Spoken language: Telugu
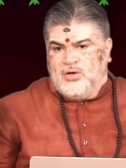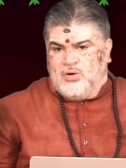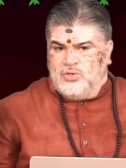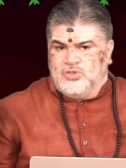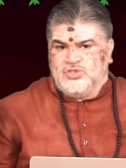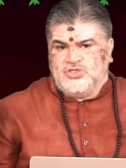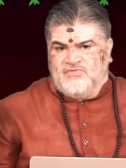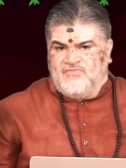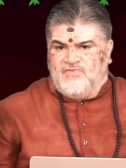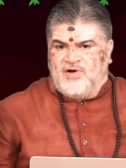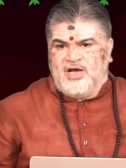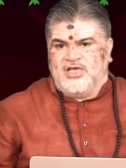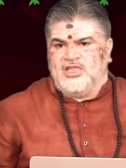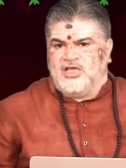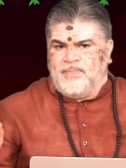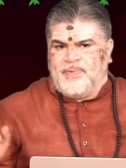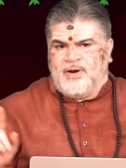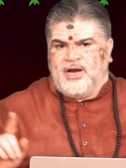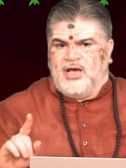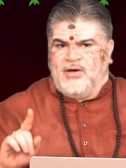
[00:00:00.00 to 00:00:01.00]
కొంచెం
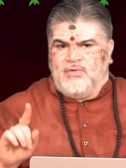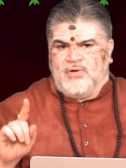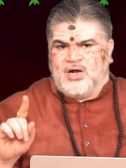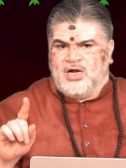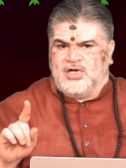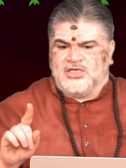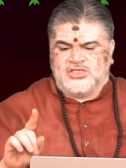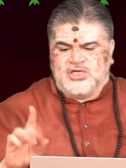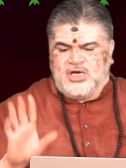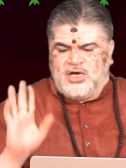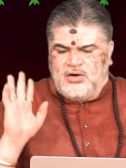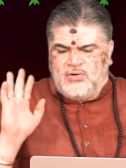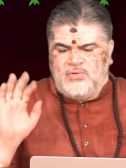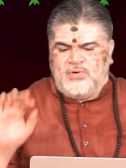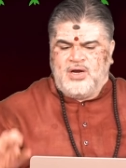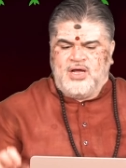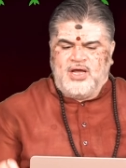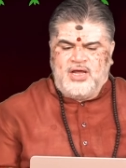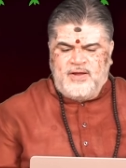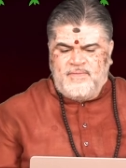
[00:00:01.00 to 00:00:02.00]
వాయిదా పడే అవకాశాలు
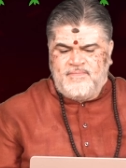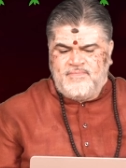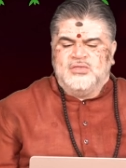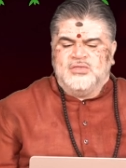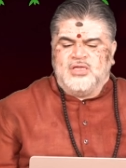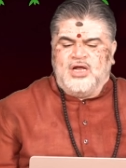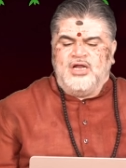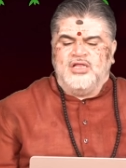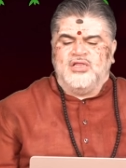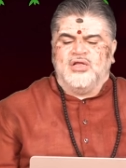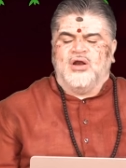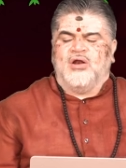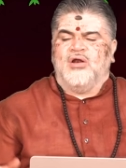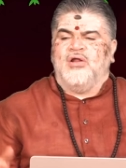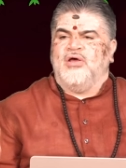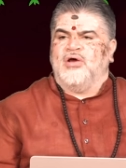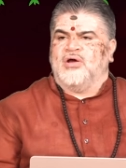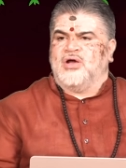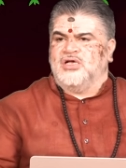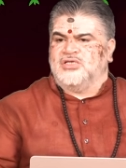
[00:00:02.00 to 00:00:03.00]
ఉన్నాయి తల్లిదండ్రుల
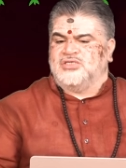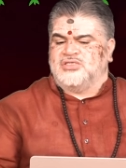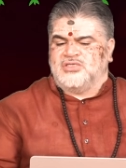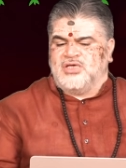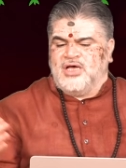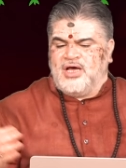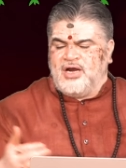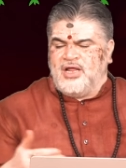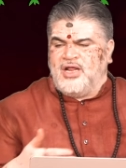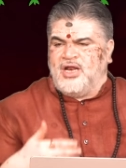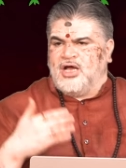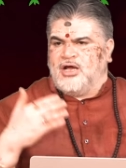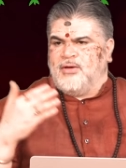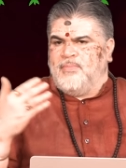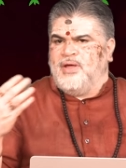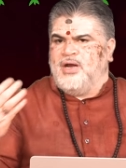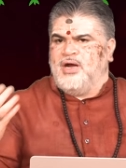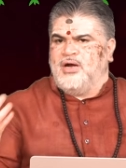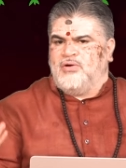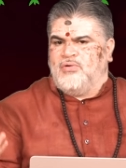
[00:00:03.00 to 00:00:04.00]
యొక్క
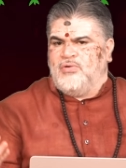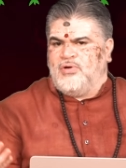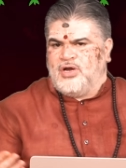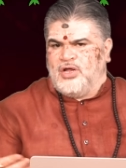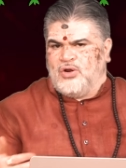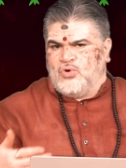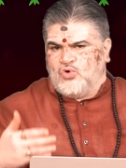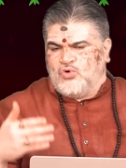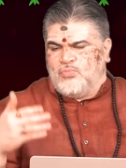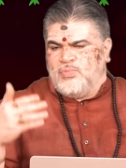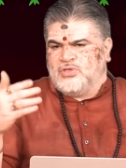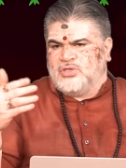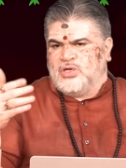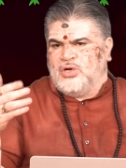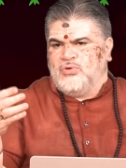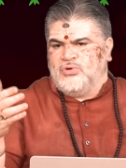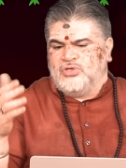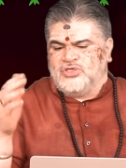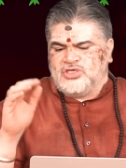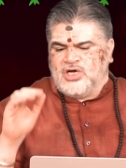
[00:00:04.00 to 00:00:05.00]
శారీరకమైనటువంటి రుగ్మతల
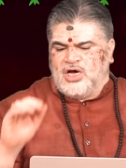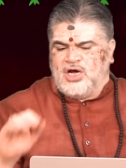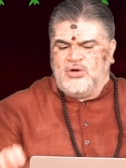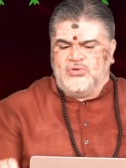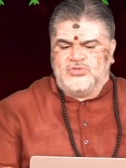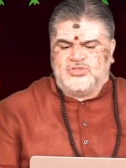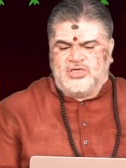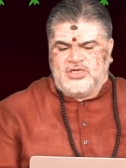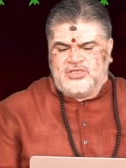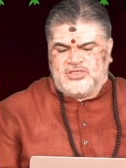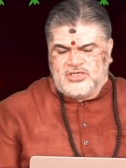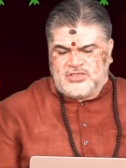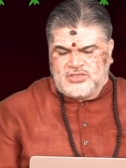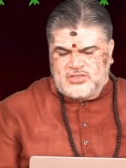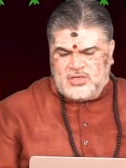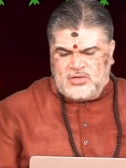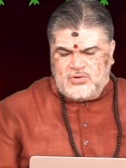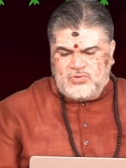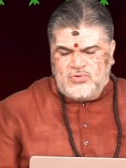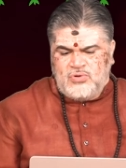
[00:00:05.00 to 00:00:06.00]
గురించి ఆలోచన
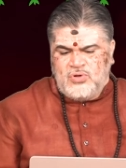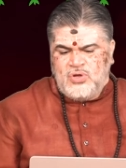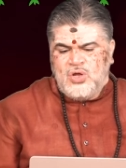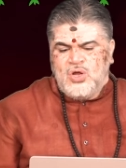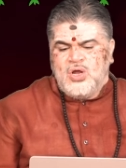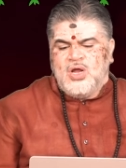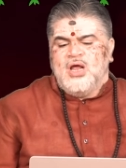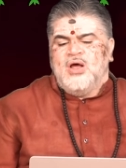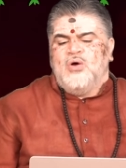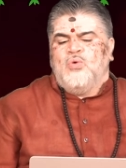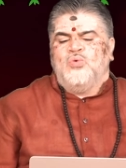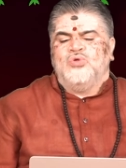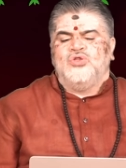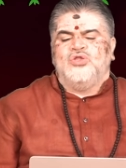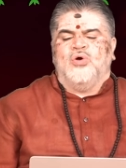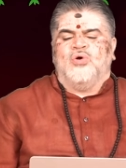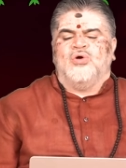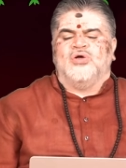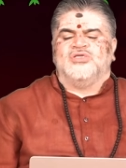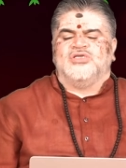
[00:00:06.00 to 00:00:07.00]
చేస్తారు
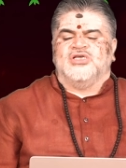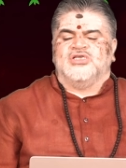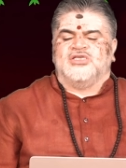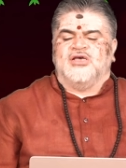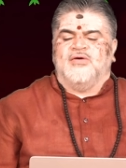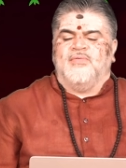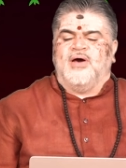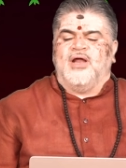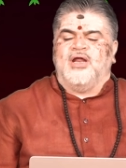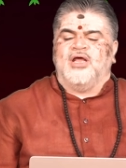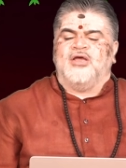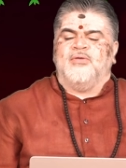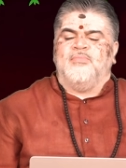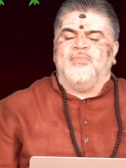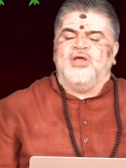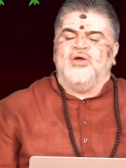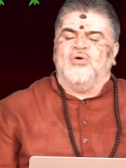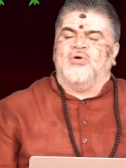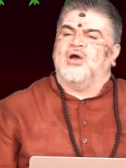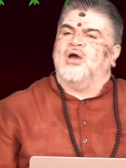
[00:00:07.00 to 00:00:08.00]
ఉద్యోగం చేసేవారికి
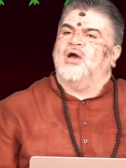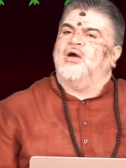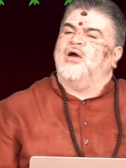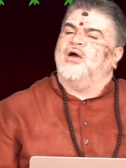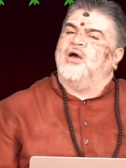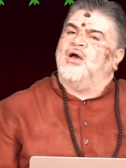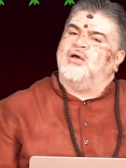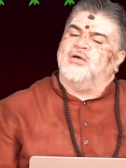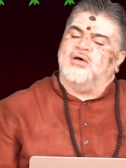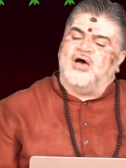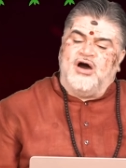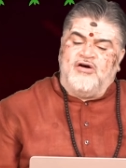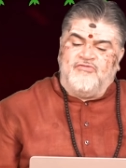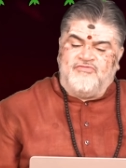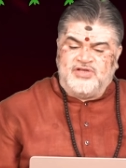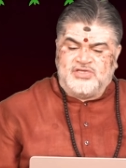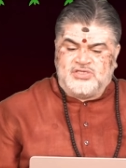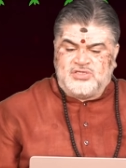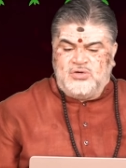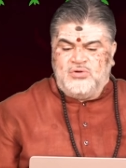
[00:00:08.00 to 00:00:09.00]
మీ యొక్క
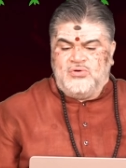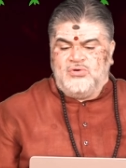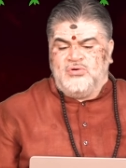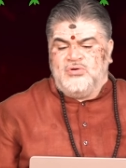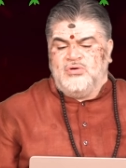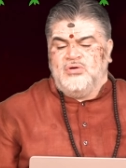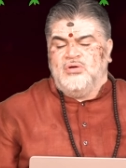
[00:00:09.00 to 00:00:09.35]
ఆఫీస్లో